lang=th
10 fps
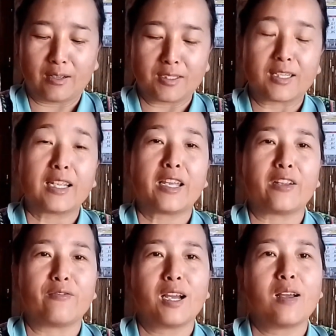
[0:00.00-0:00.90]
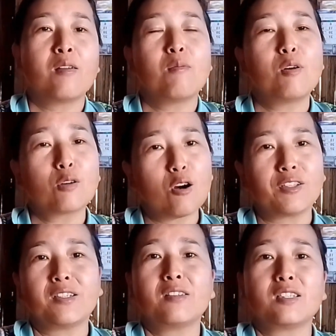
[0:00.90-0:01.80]
เราจะได้เห็นว่าเมื่อก่อ
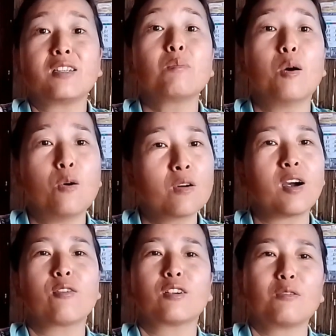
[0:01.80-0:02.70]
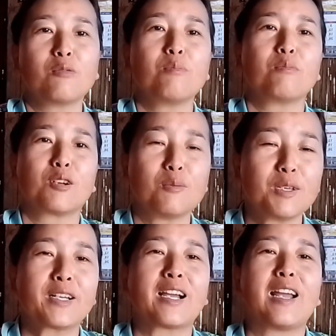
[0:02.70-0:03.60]
นจริงๆม้งเขาก็ก็
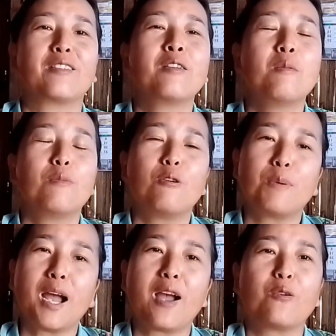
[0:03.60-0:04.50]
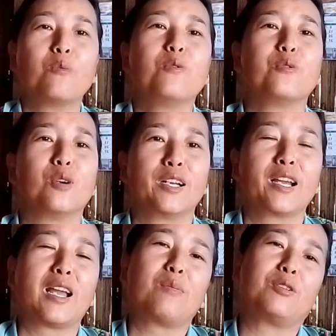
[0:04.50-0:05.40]
มีการพกผ้าคลุมหัว
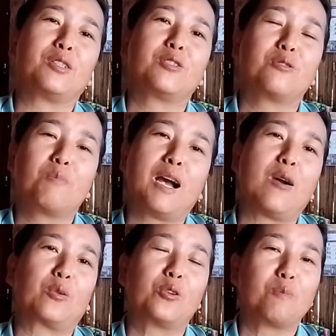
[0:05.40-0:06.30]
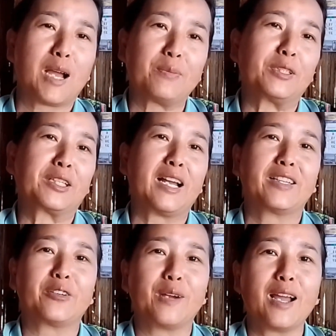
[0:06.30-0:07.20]
นะคะ เหมือนชนเผ่าทั่วไปเหมือนกัน
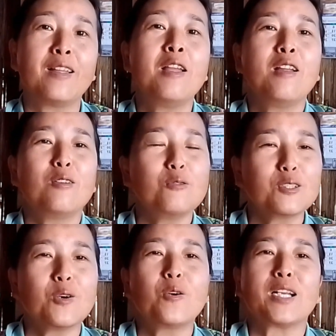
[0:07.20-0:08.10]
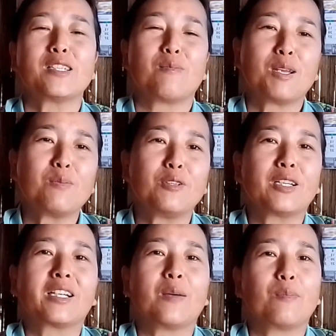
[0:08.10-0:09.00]
แต่ว่าลูกทรงอาจจะไม่เหมื
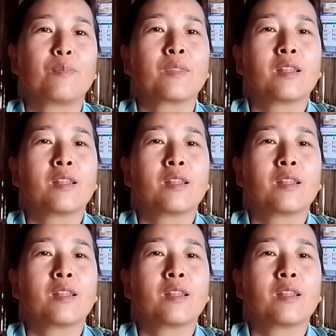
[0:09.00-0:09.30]
อนกับ